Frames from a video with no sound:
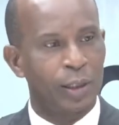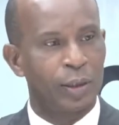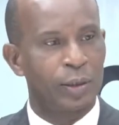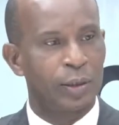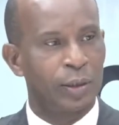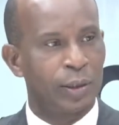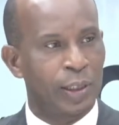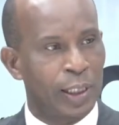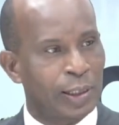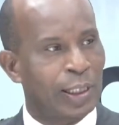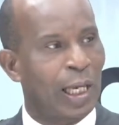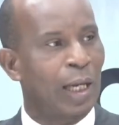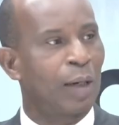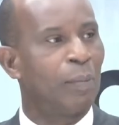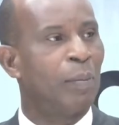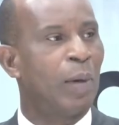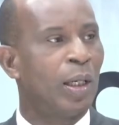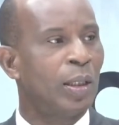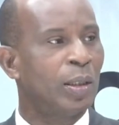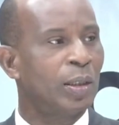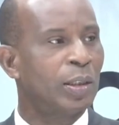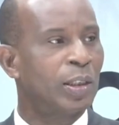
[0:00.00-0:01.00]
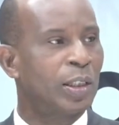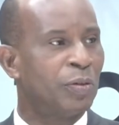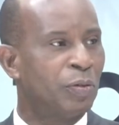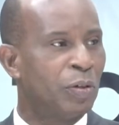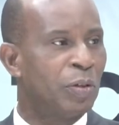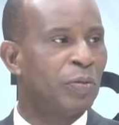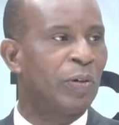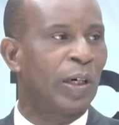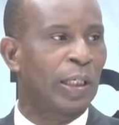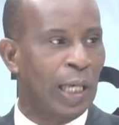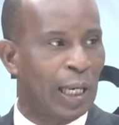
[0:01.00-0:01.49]
des Allemands qui
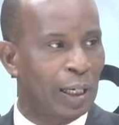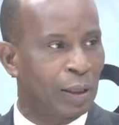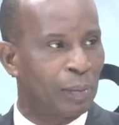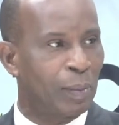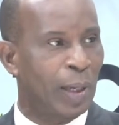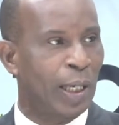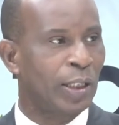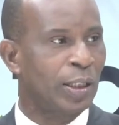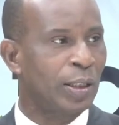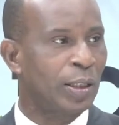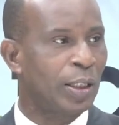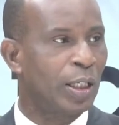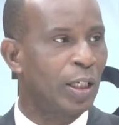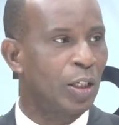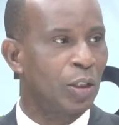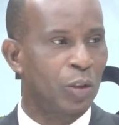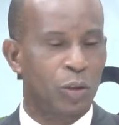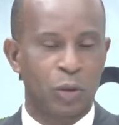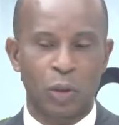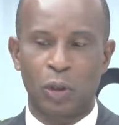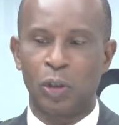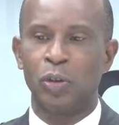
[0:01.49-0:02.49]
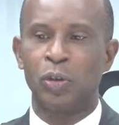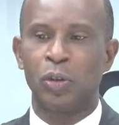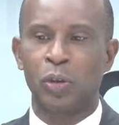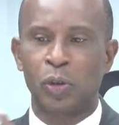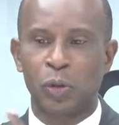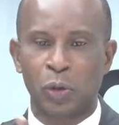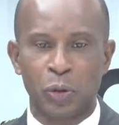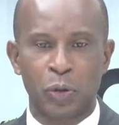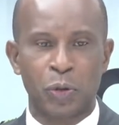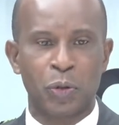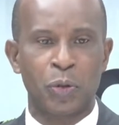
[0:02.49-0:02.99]
vivent en Allemagne, qui ont une
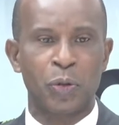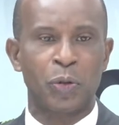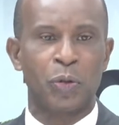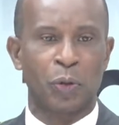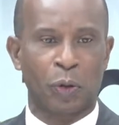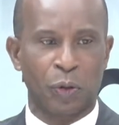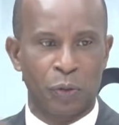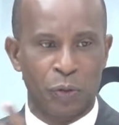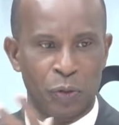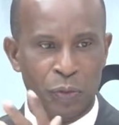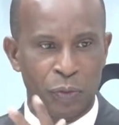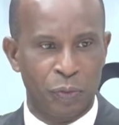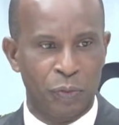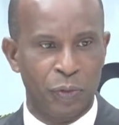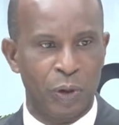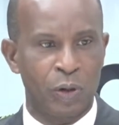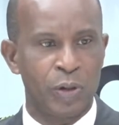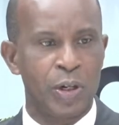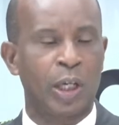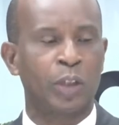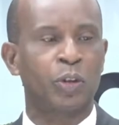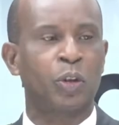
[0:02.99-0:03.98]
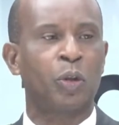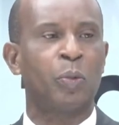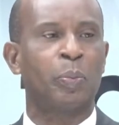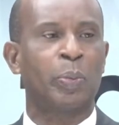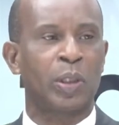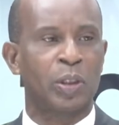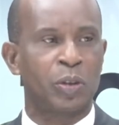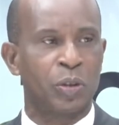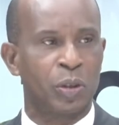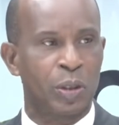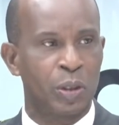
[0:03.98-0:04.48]
structure, une,
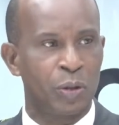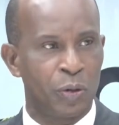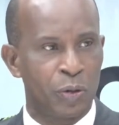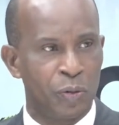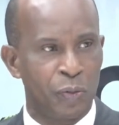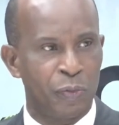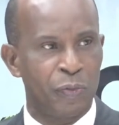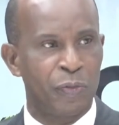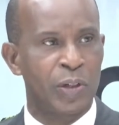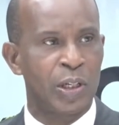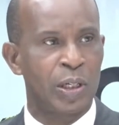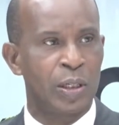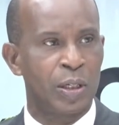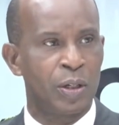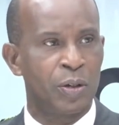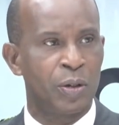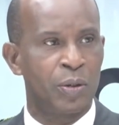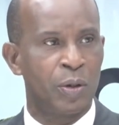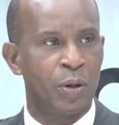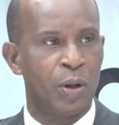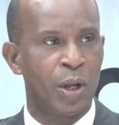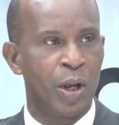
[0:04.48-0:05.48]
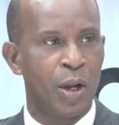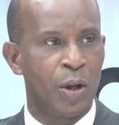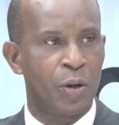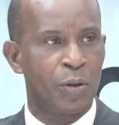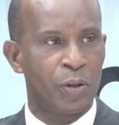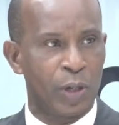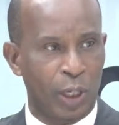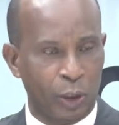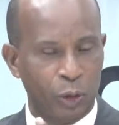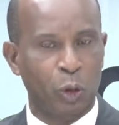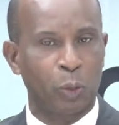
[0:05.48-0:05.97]
entreprise, une,
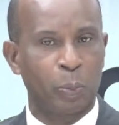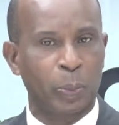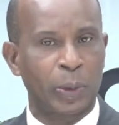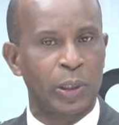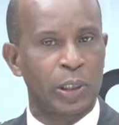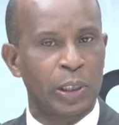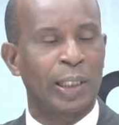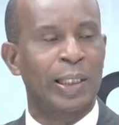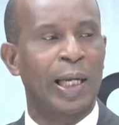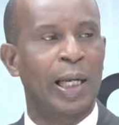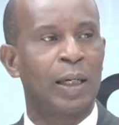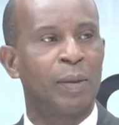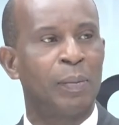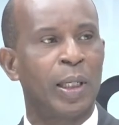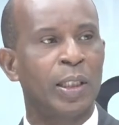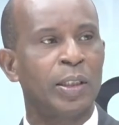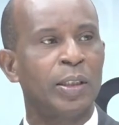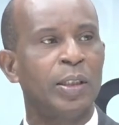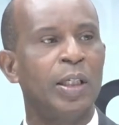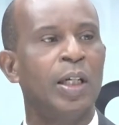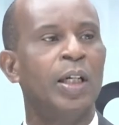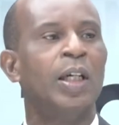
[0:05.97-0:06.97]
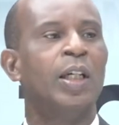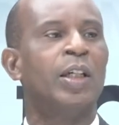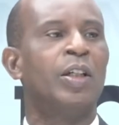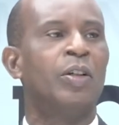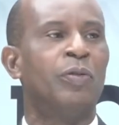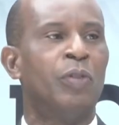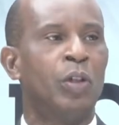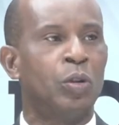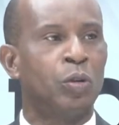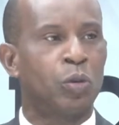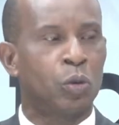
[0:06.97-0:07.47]
une, entreprise en Allemagne,
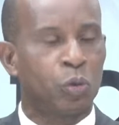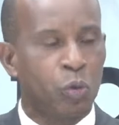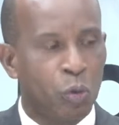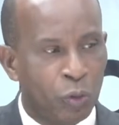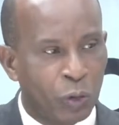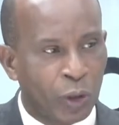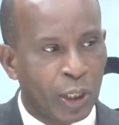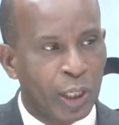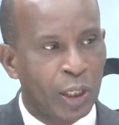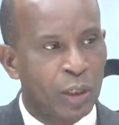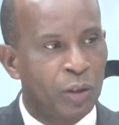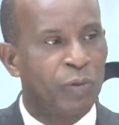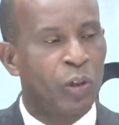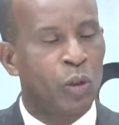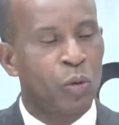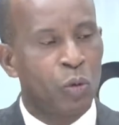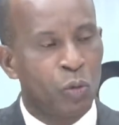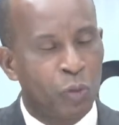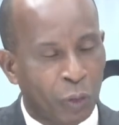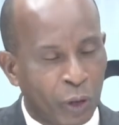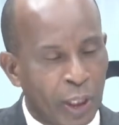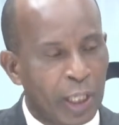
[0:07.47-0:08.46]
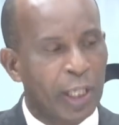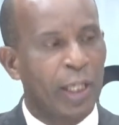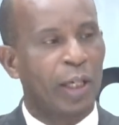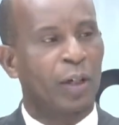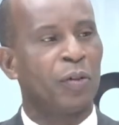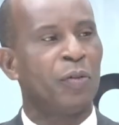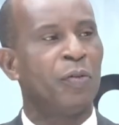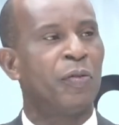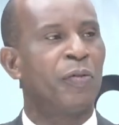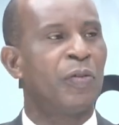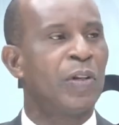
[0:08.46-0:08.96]
ils veulent, ouvrir, ils veulent
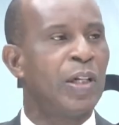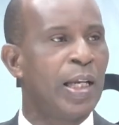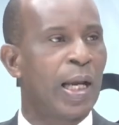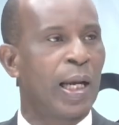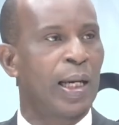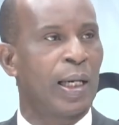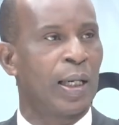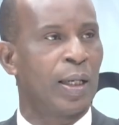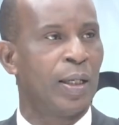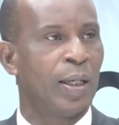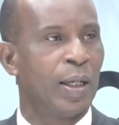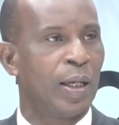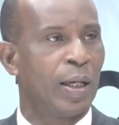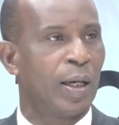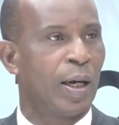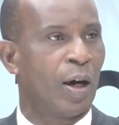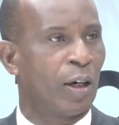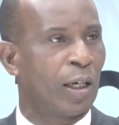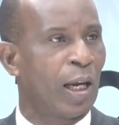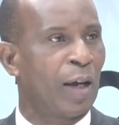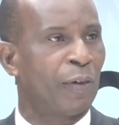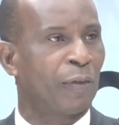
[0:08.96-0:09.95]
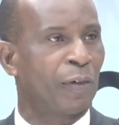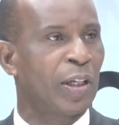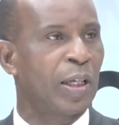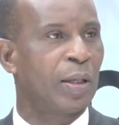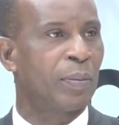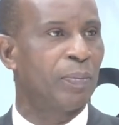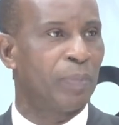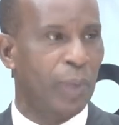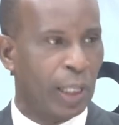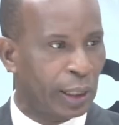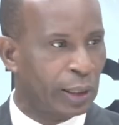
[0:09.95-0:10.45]
ouvrir une filiale en
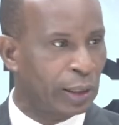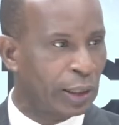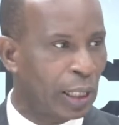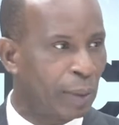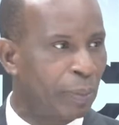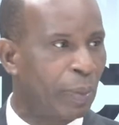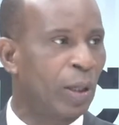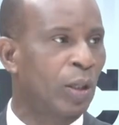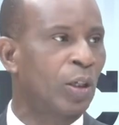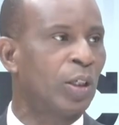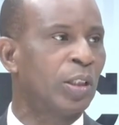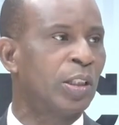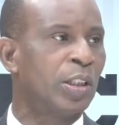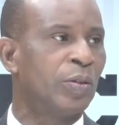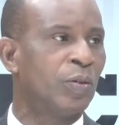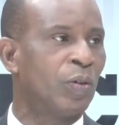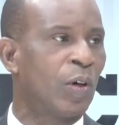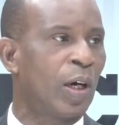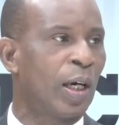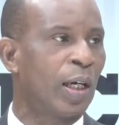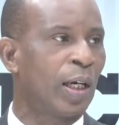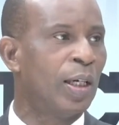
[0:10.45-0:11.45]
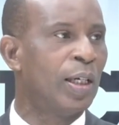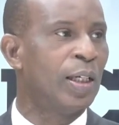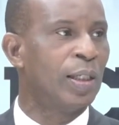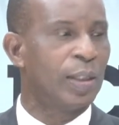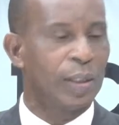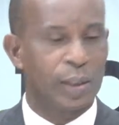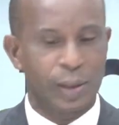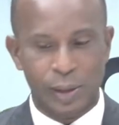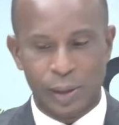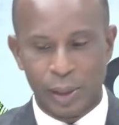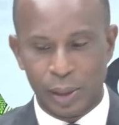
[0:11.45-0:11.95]
Afrique, par exemple en Côte d'Ivoire.
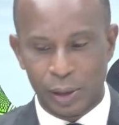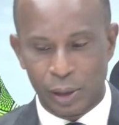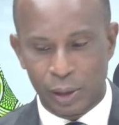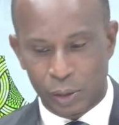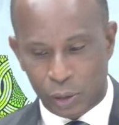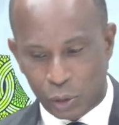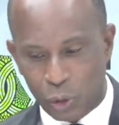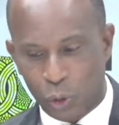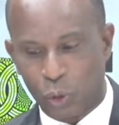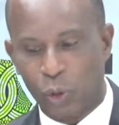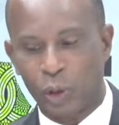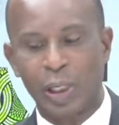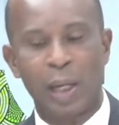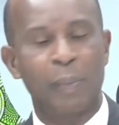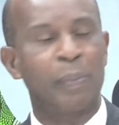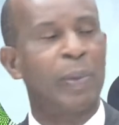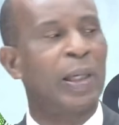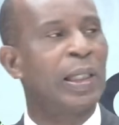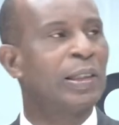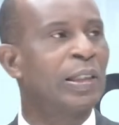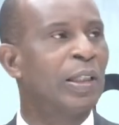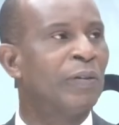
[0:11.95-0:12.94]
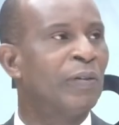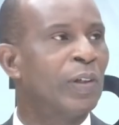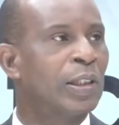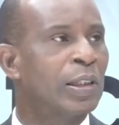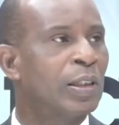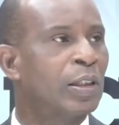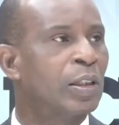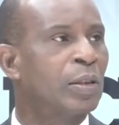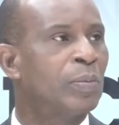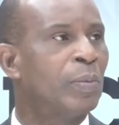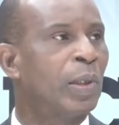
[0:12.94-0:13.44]
C'est ce qu'on appelle les
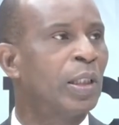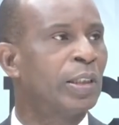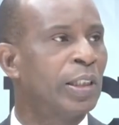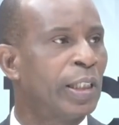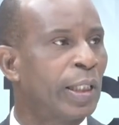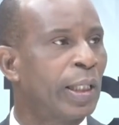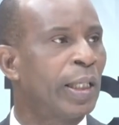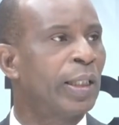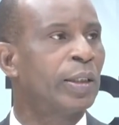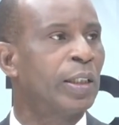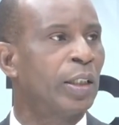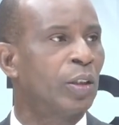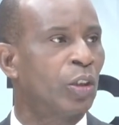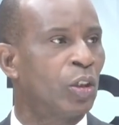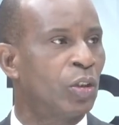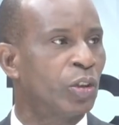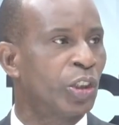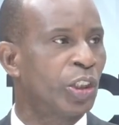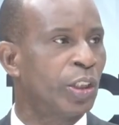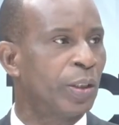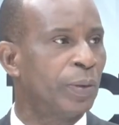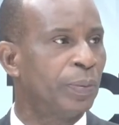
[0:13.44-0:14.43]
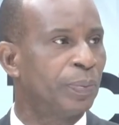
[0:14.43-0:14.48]
investissements directs étrangers.